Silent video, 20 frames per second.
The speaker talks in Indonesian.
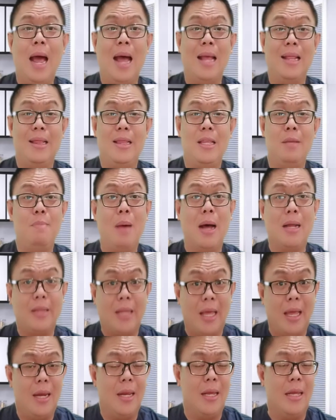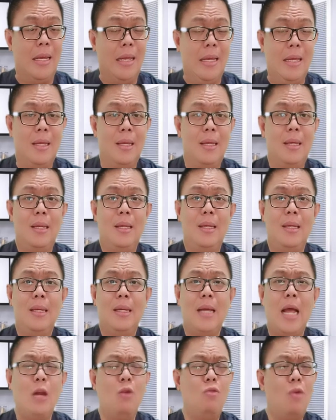Antibakteri
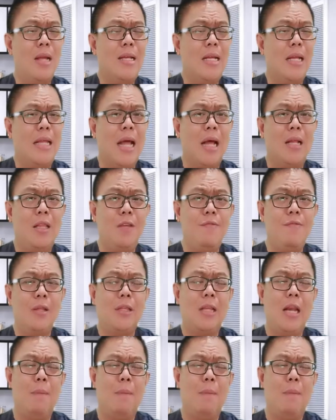Kandungan zat aktif yang